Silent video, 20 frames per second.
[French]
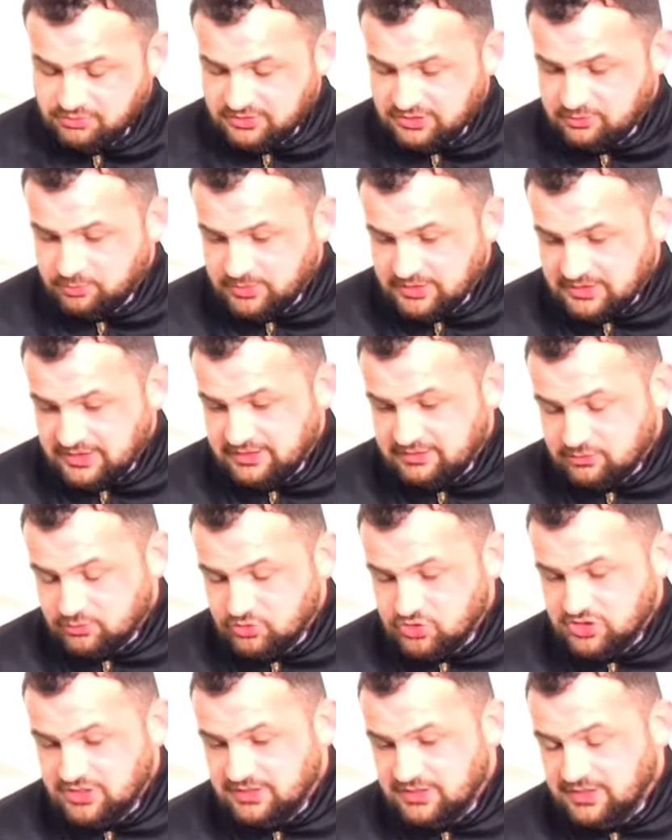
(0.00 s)
de vous expliquer ce
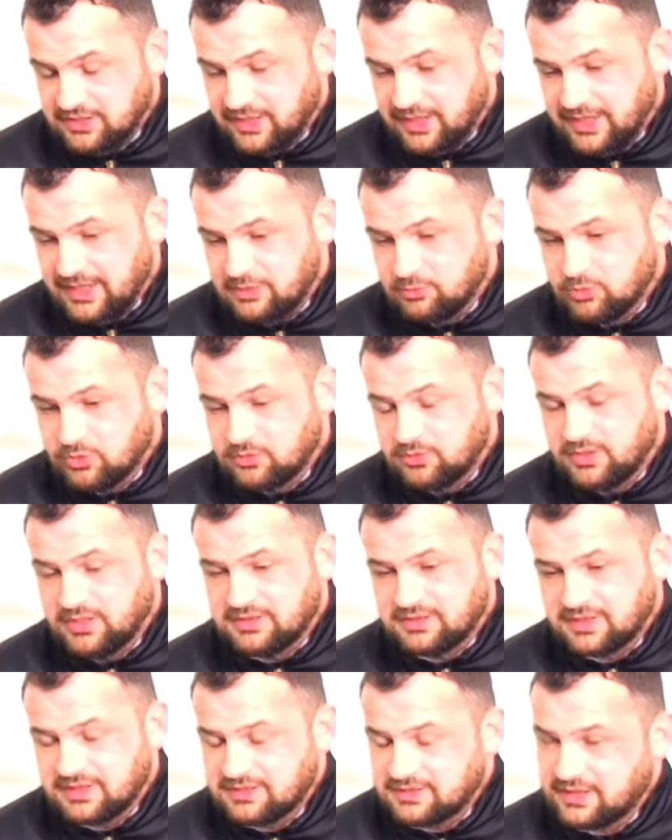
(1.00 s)
que j'étais réellement
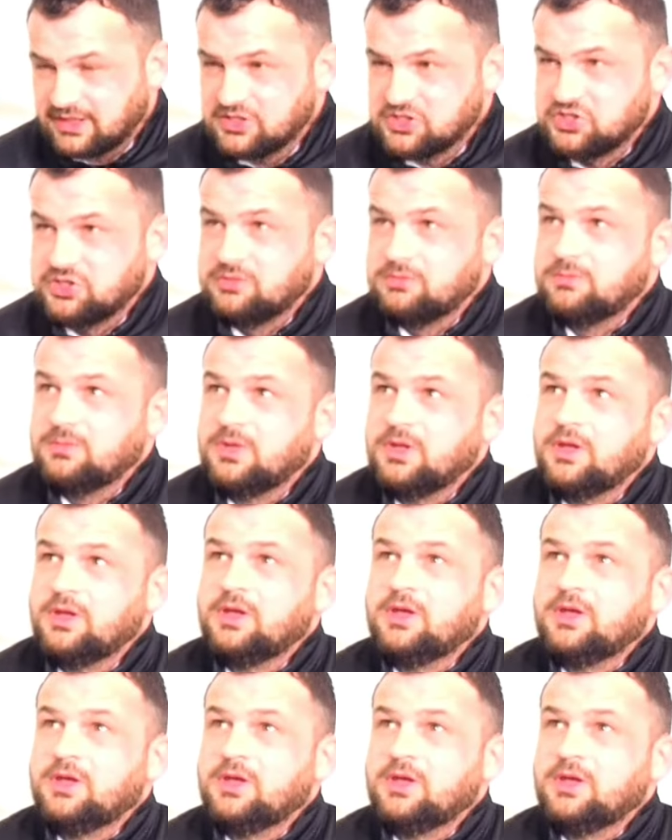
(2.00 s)
et très très jeune.